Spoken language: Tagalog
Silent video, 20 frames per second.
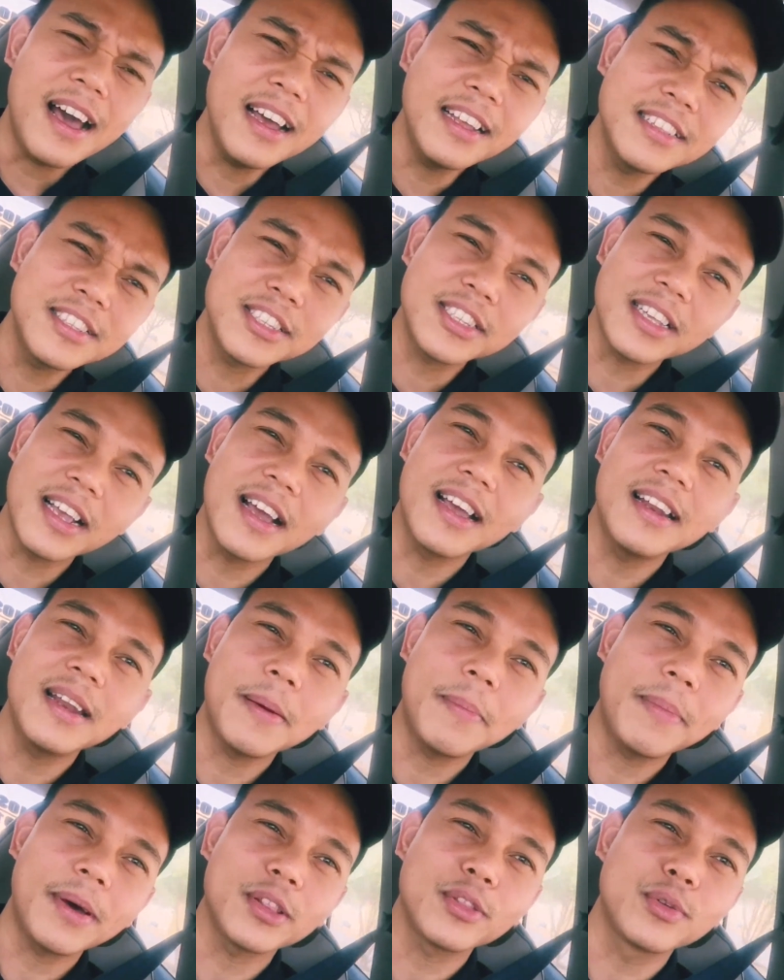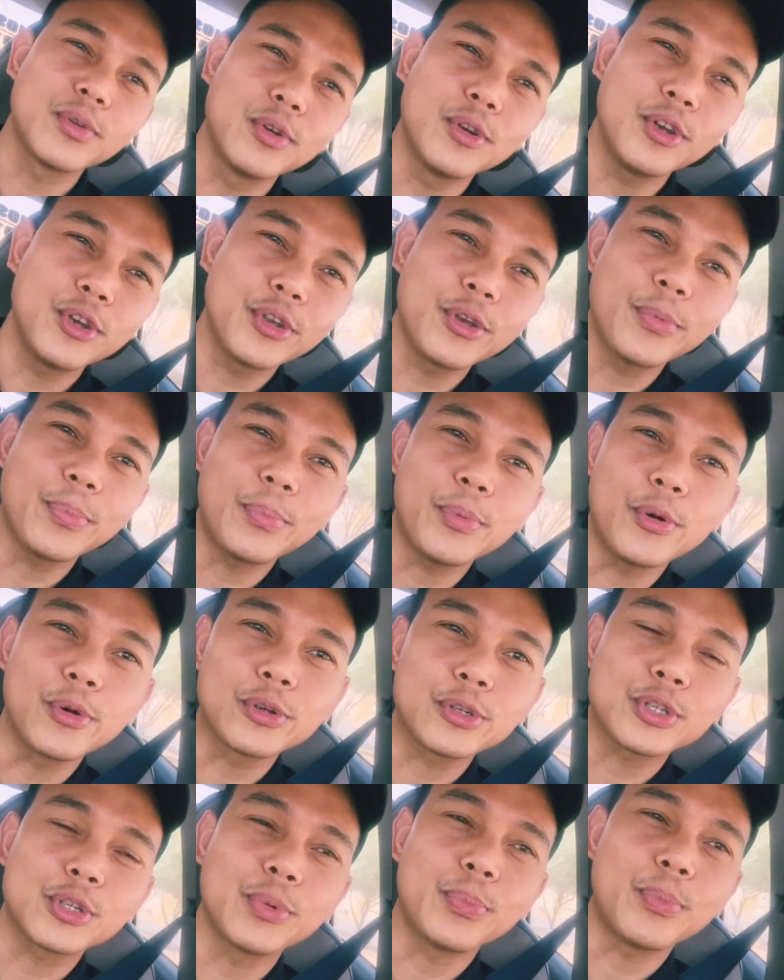At sana patuloy niyo
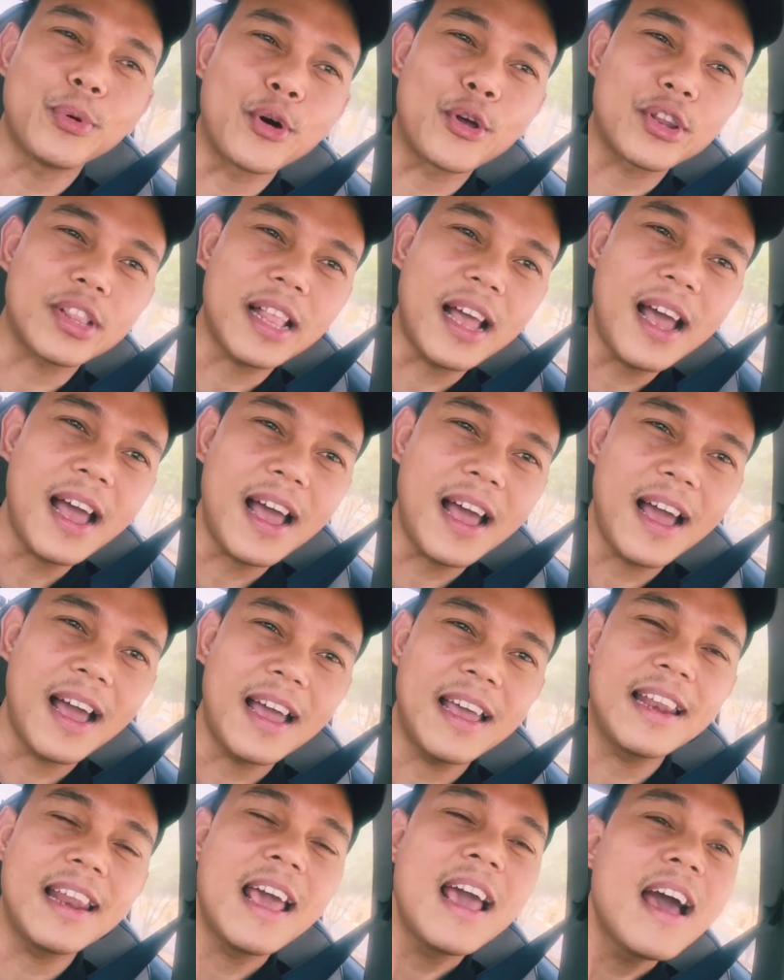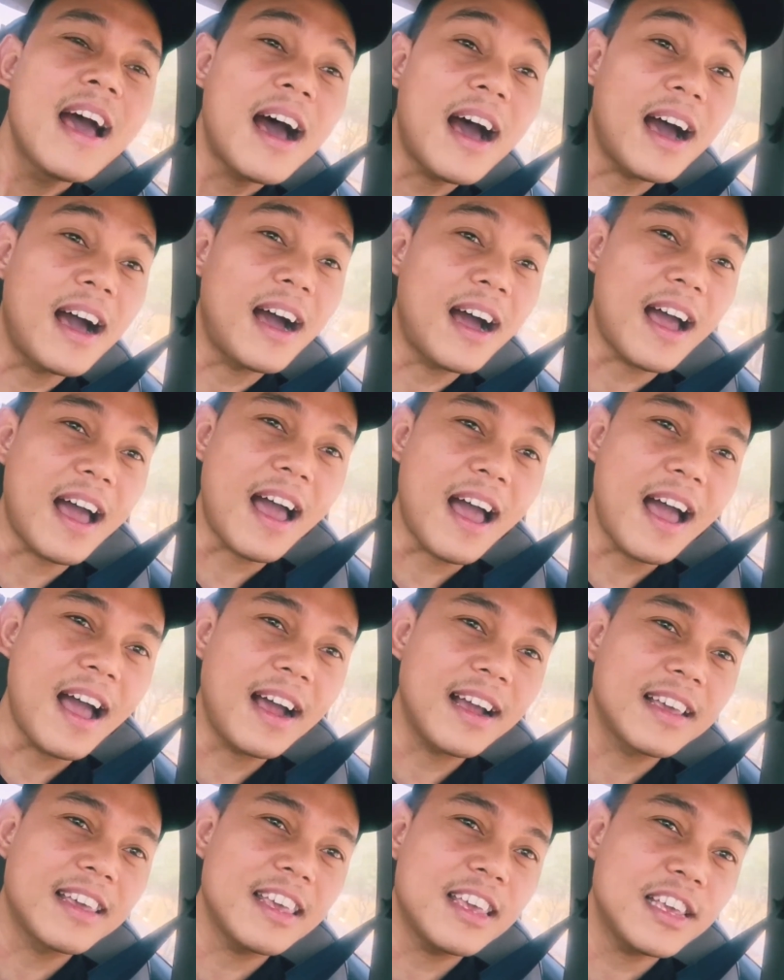pong suportahan ang
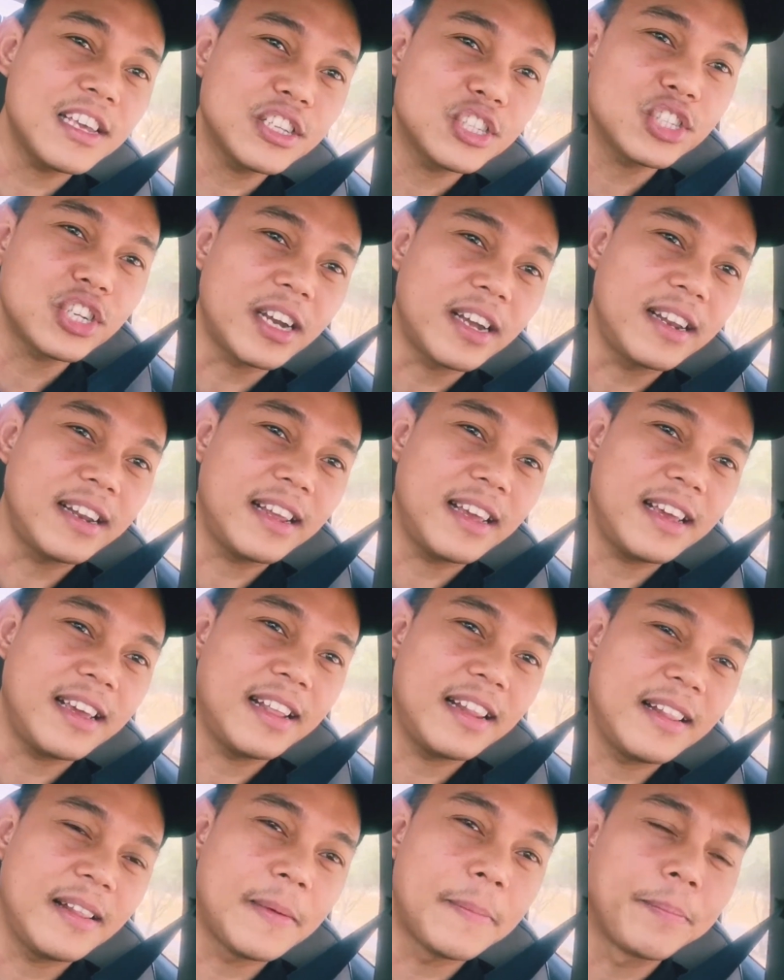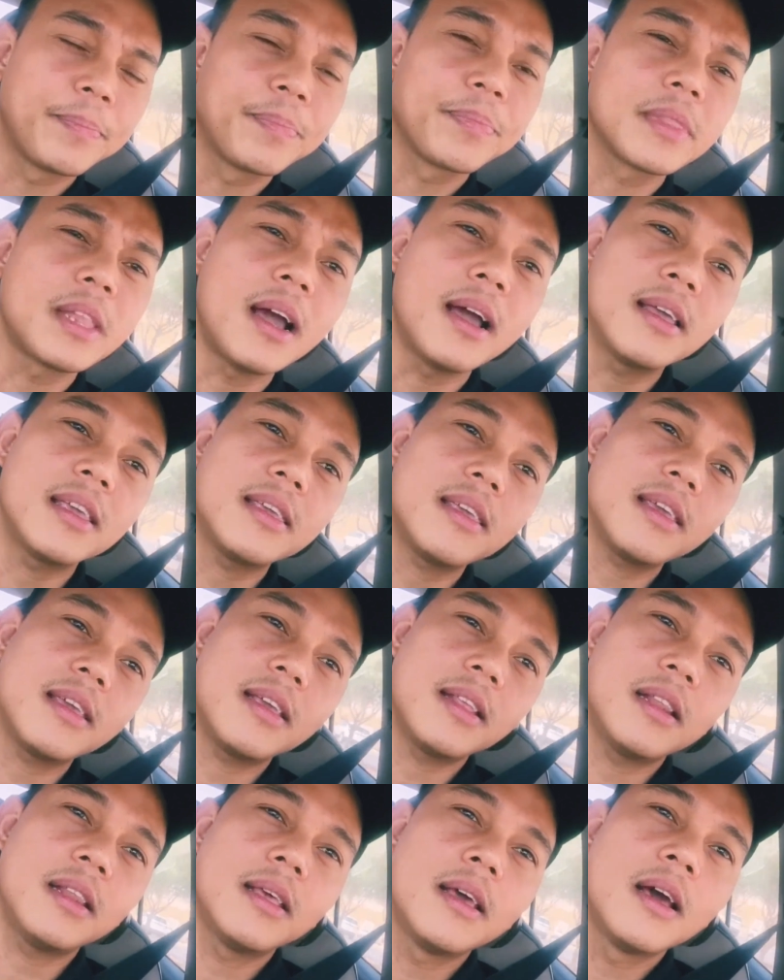aking channel.
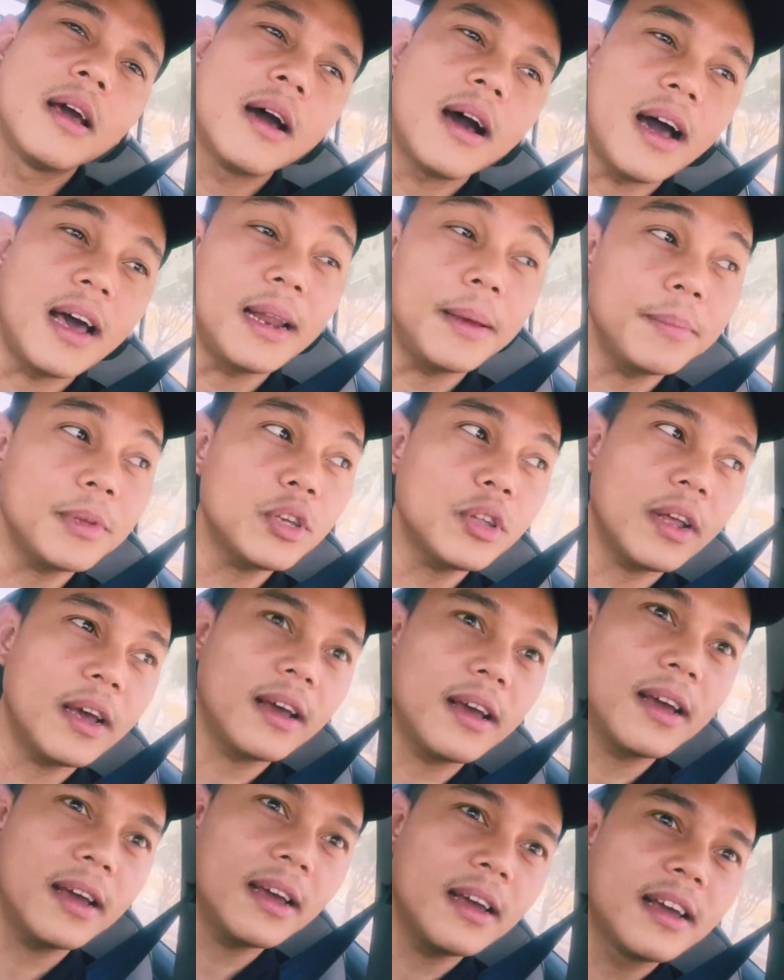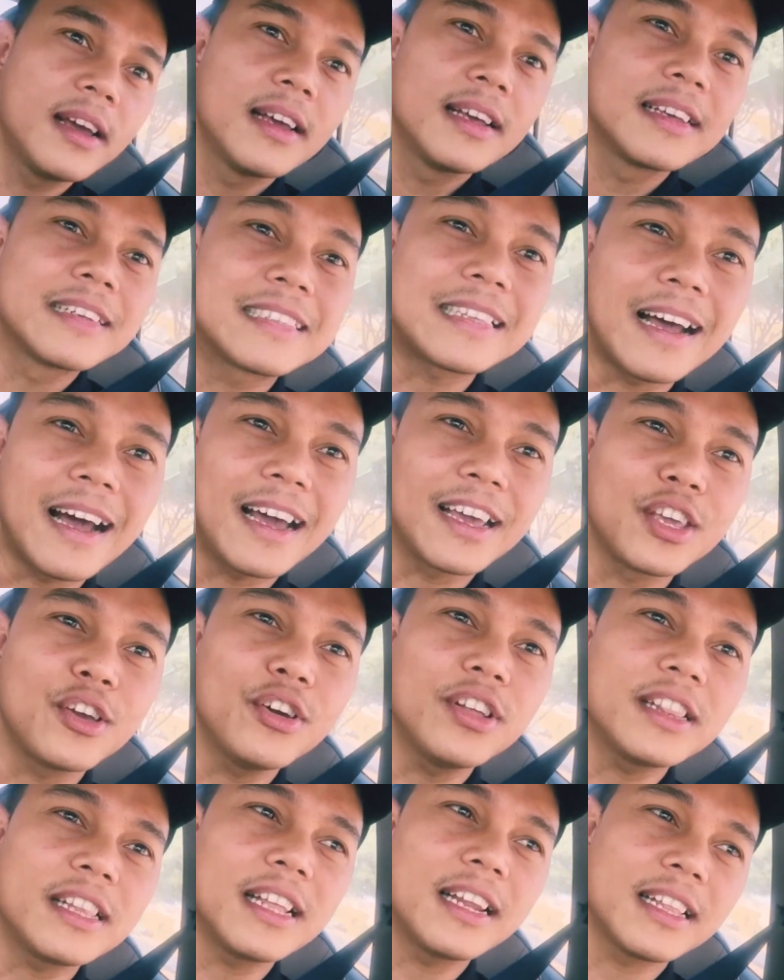Dahil alam niyo na, sa
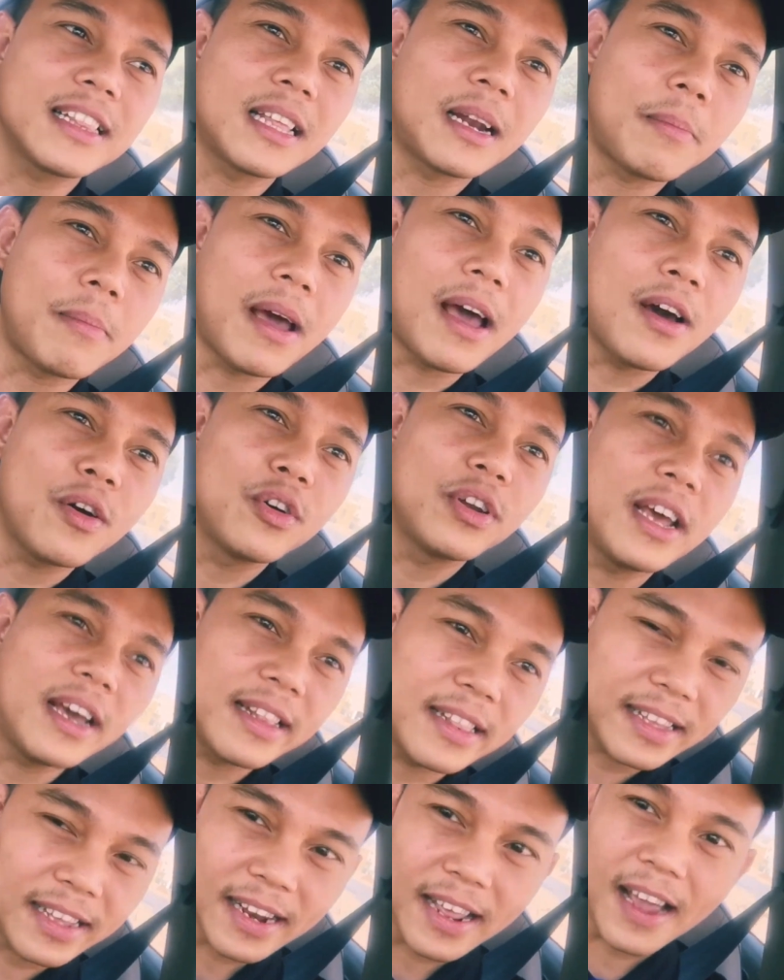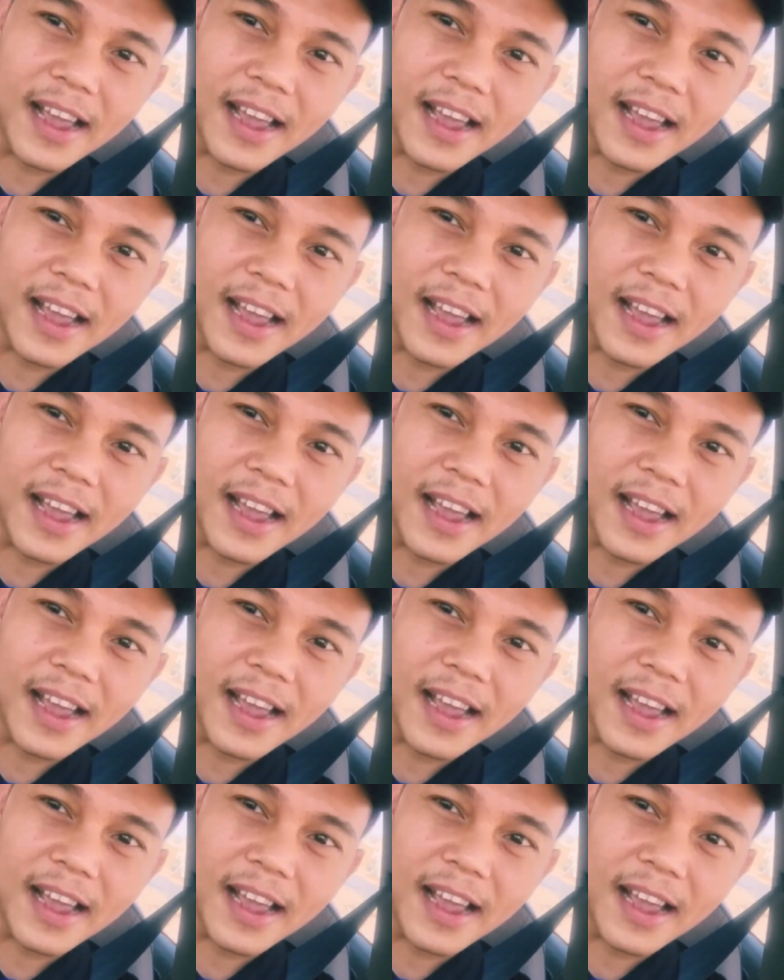ngayon tinatrabaho natin